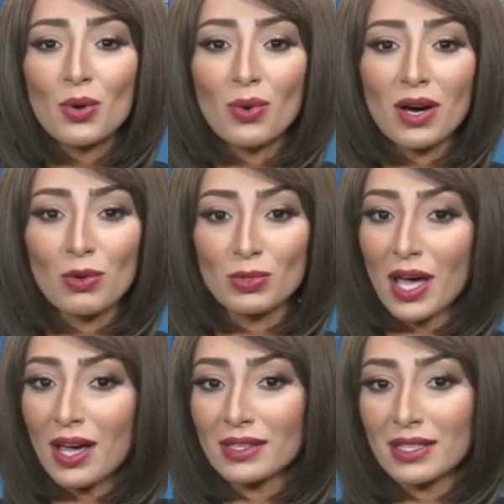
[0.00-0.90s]

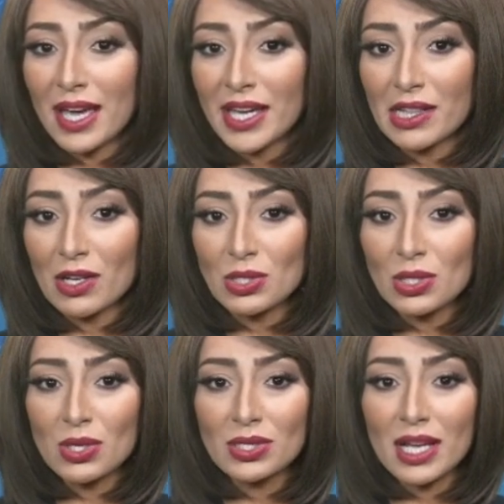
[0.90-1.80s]
وأوضحت هيئة
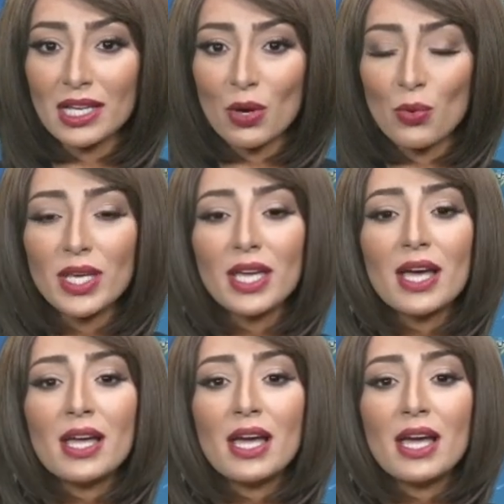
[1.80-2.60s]
الأرصاد الجوية